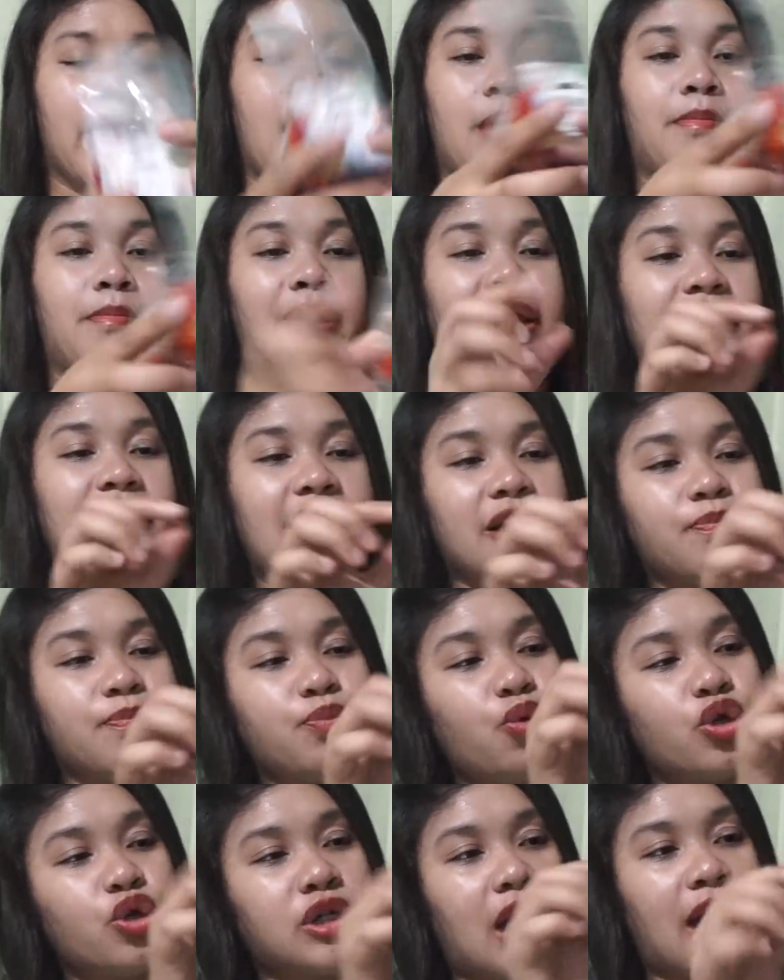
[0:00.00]
maliliit
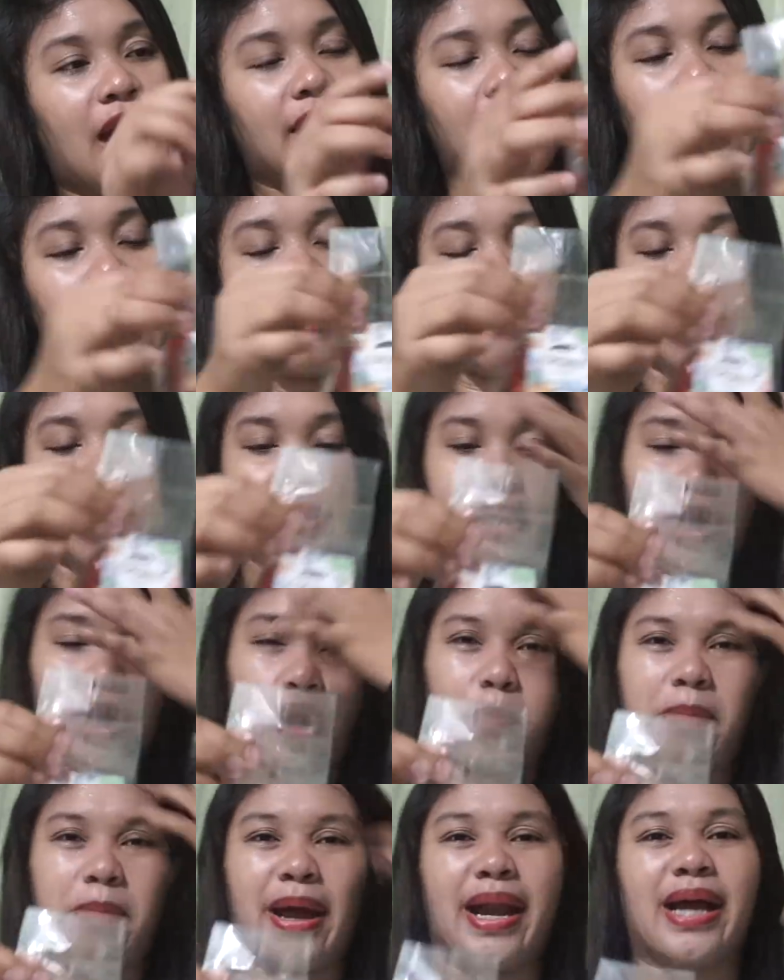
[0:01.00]
po siya nalaman sa
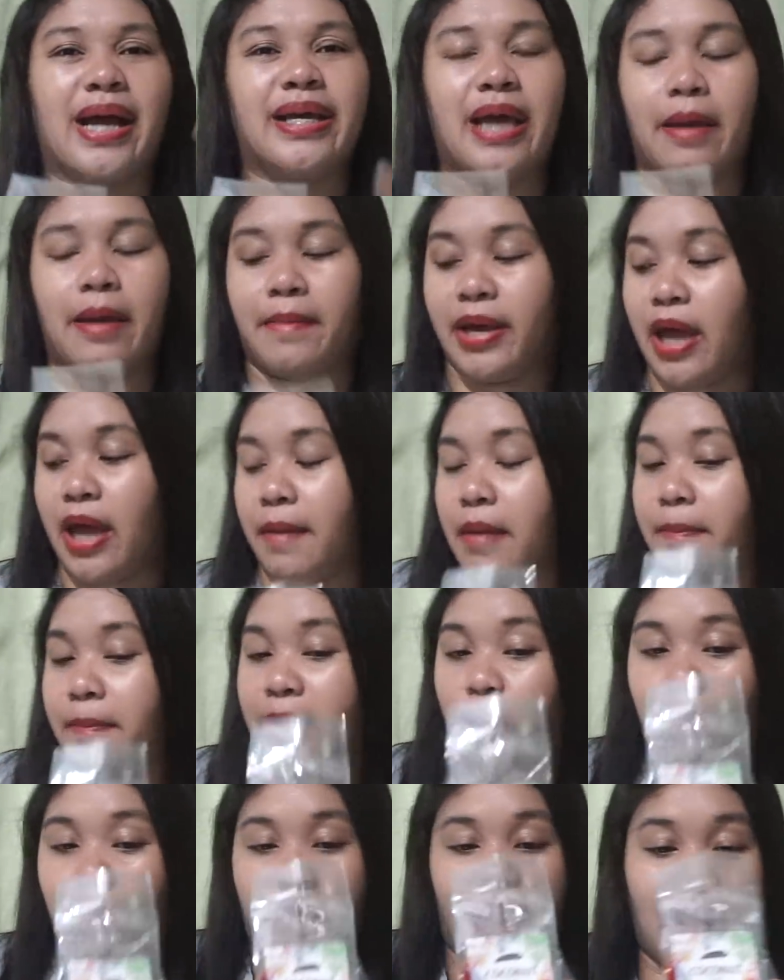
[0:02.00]
loob, parang yema-yema,
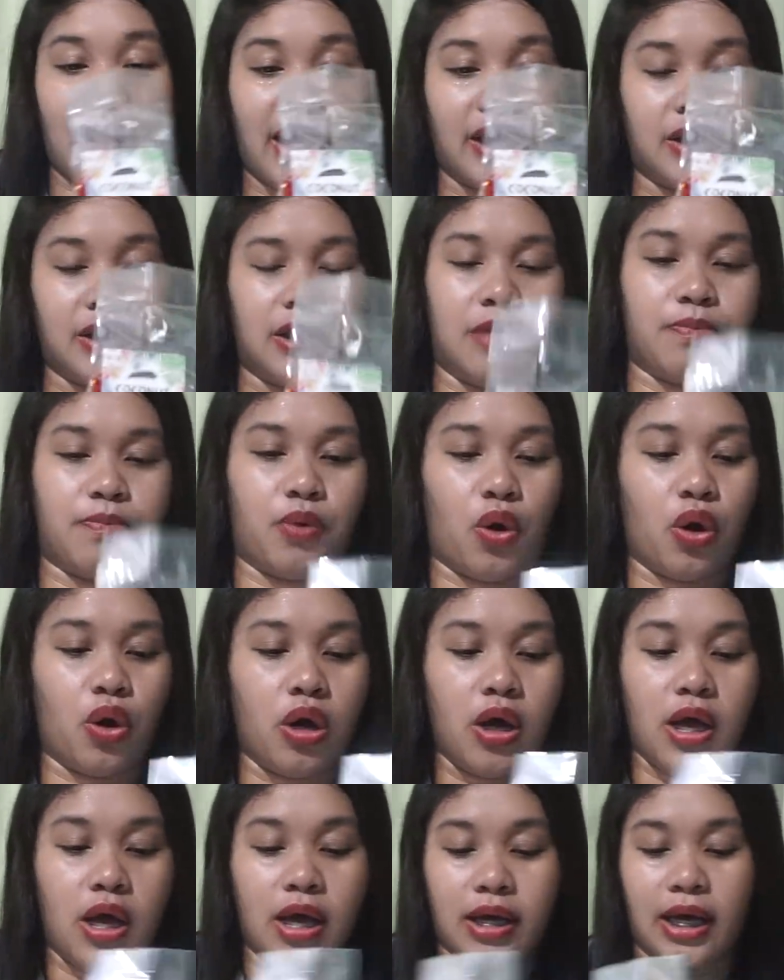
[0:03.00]
pero parang hindi po.
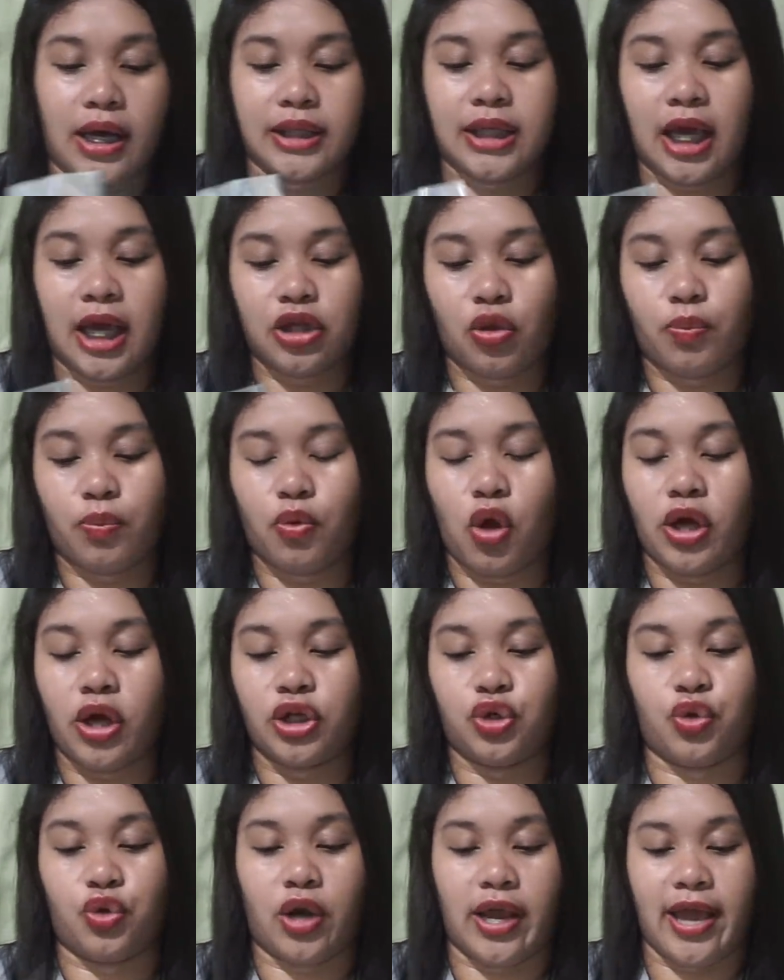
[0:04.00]
Kasi ito po ang
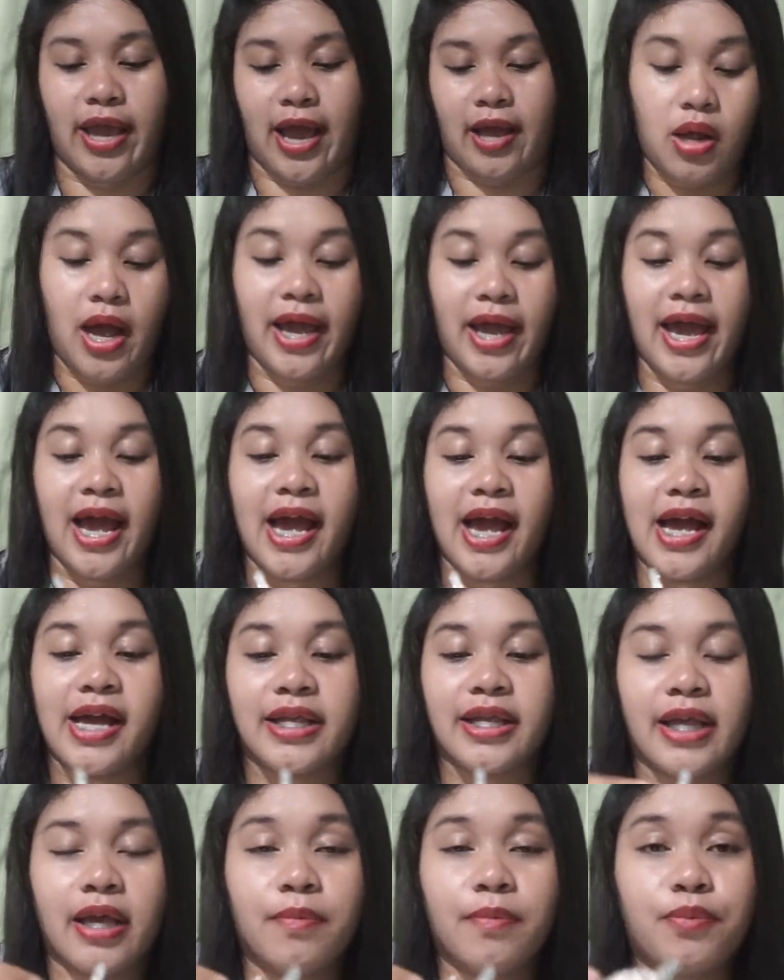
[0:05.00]
itsura niya.
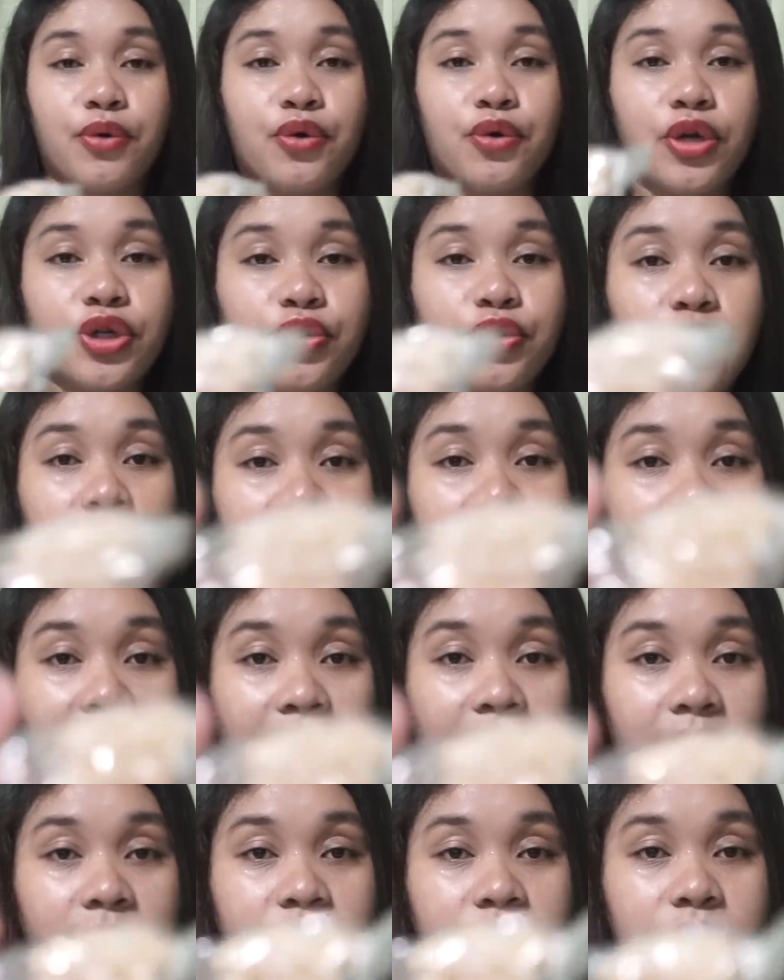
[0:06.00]
Ayan, ayan po yung itsura
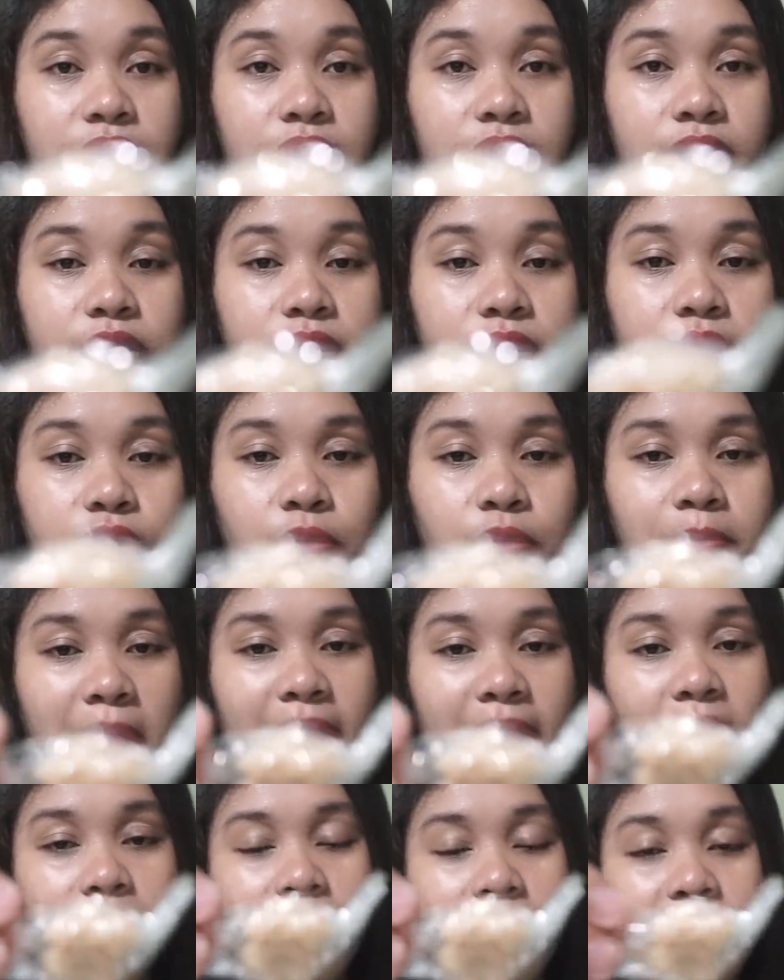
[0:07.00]
niya. Yung
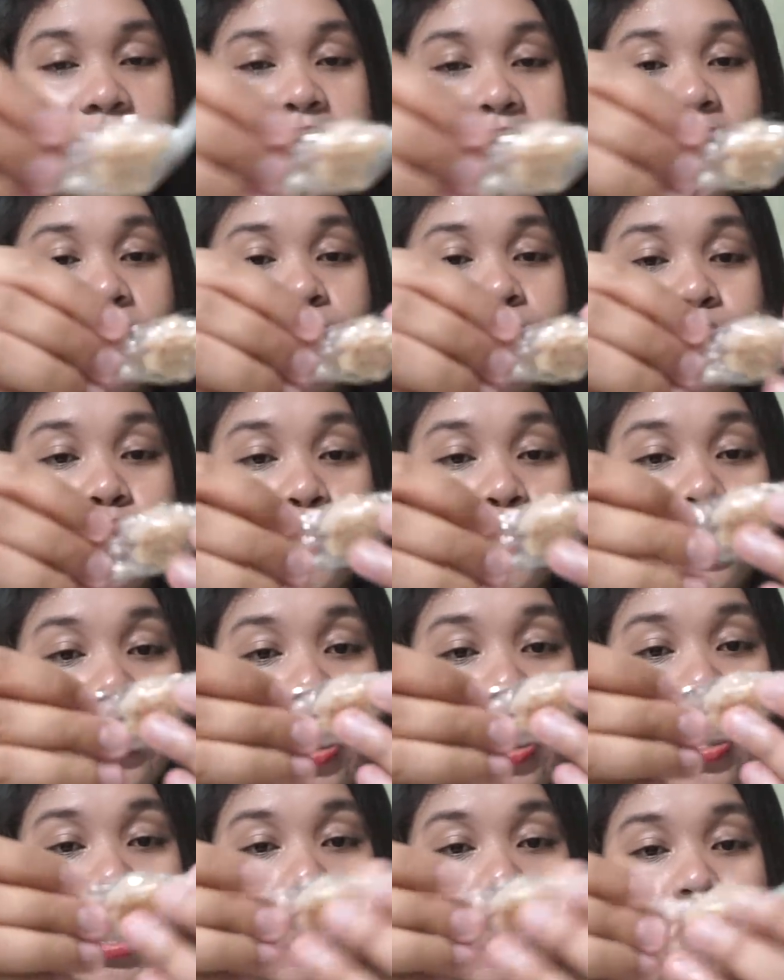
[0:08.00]
parang maliliit po
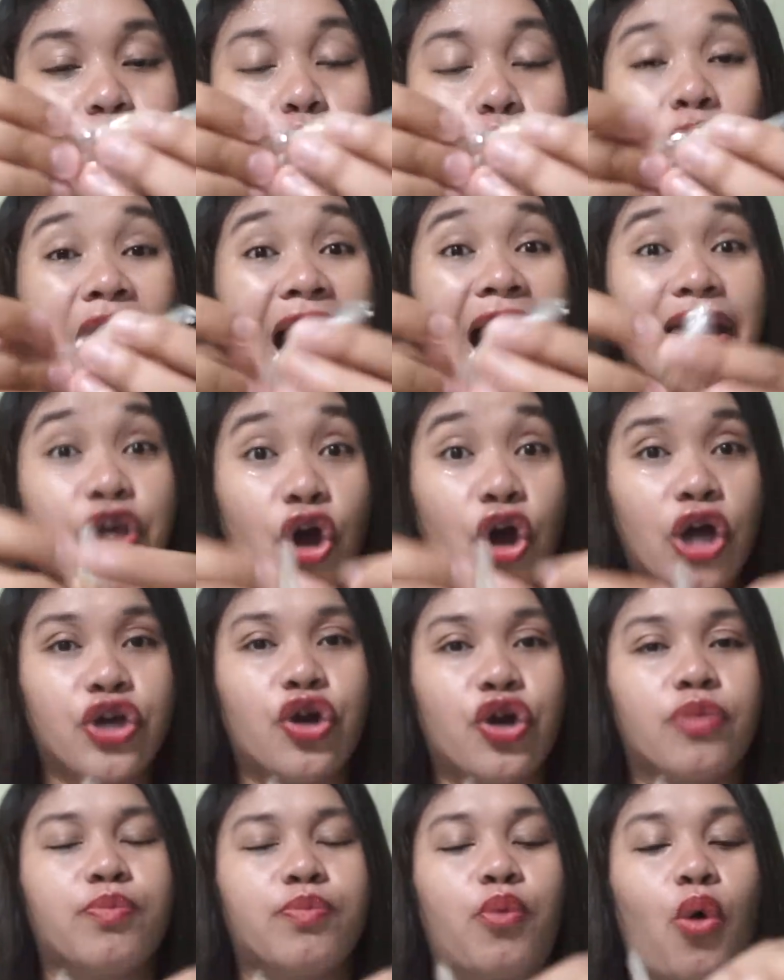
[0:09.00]
na bukayo,
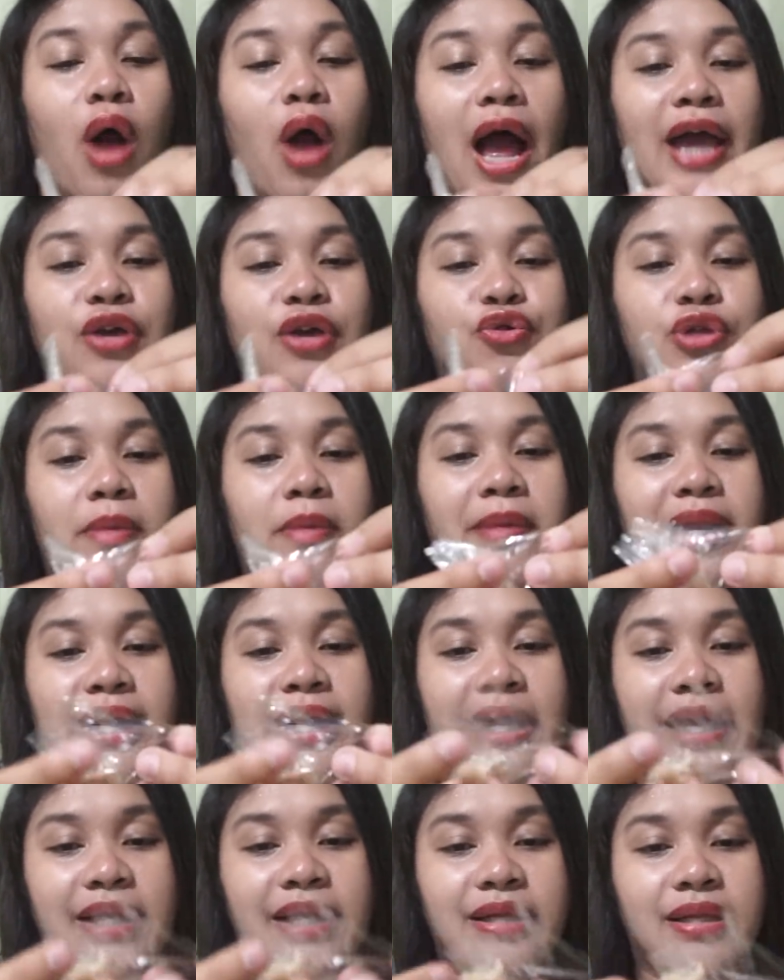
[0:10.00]
ayun, bukayo na
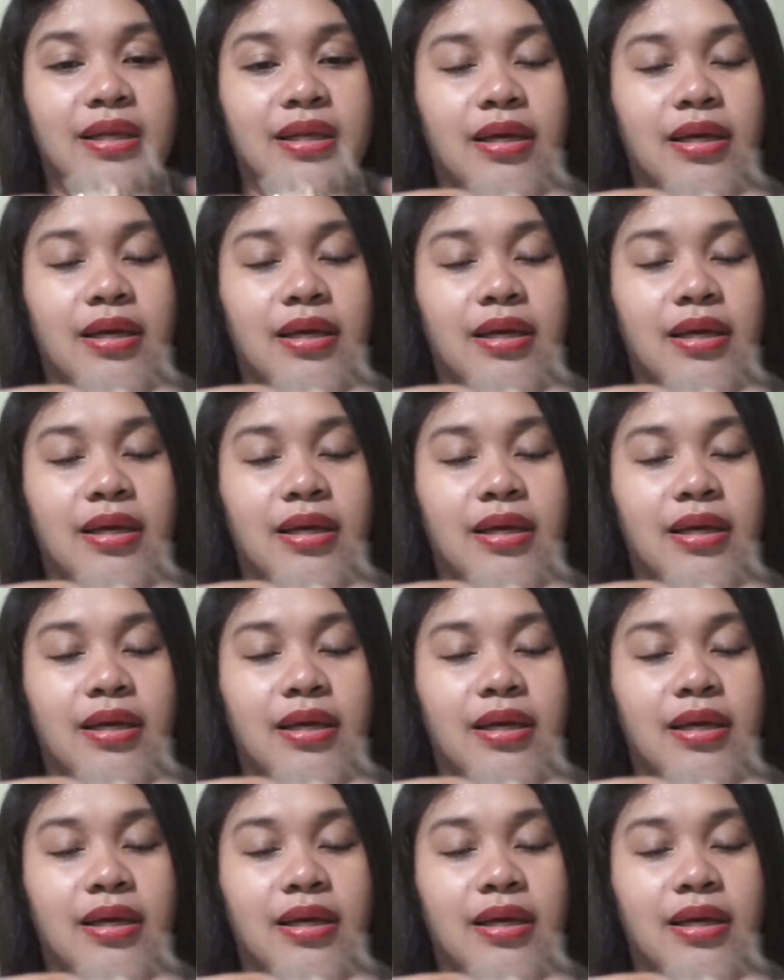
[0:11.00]
maliit.